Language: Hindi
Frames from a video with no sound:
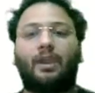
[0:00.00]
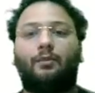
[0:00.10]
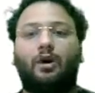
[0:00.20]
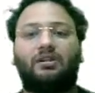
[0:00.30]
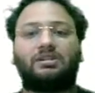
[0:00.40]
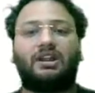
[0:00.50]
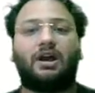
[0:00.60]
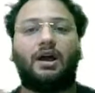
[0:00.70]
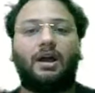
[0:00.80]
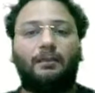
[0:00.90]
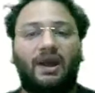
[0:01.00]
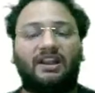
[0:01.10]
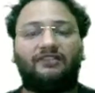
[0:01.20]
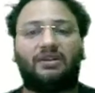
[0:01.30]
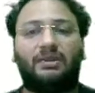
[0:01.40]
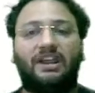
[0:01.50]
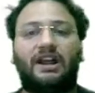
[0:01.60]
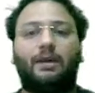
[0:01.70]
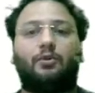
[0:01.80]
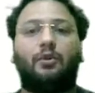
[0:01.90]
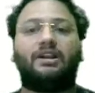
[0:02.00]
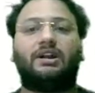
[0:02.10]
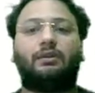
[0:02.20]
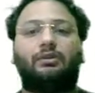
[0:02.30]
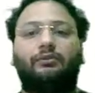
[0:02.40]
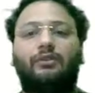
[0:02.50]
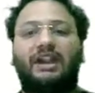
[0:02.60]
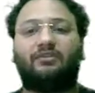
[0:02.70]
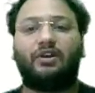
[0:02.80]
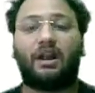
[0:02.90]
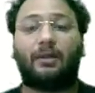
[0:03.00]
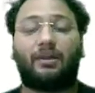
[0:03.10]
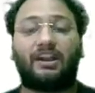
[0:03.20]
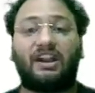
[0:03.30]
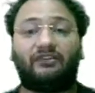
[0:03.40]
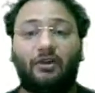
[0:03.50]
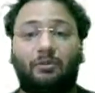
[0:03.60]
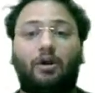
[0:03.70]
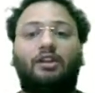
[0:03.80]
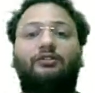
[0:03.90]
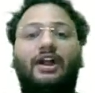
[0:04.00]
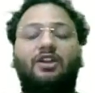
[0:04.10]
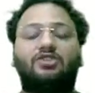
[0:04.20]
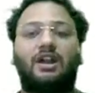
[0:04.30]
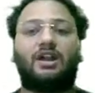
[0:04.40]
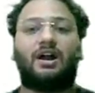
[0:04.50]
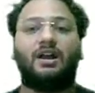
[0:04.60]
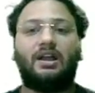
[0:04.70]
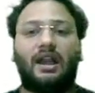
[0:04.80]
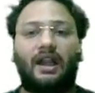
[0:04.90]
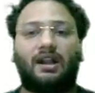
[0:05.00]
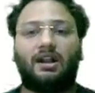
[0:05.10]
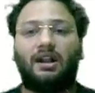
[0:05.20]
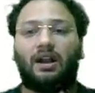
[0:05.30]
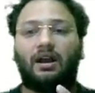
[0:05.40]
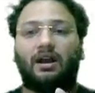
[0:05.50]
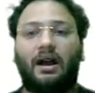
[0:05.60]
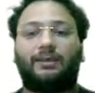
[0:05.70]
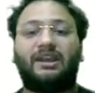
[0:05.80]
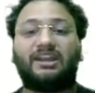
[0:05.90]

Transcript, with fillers: बहुत सारा बेनिफिट मिलेगा आपको इन टर्म्स ऑफ नेटवर्क आपका नेटवर्क बहुत वाइड हो जाएगा एंड uh, आपकी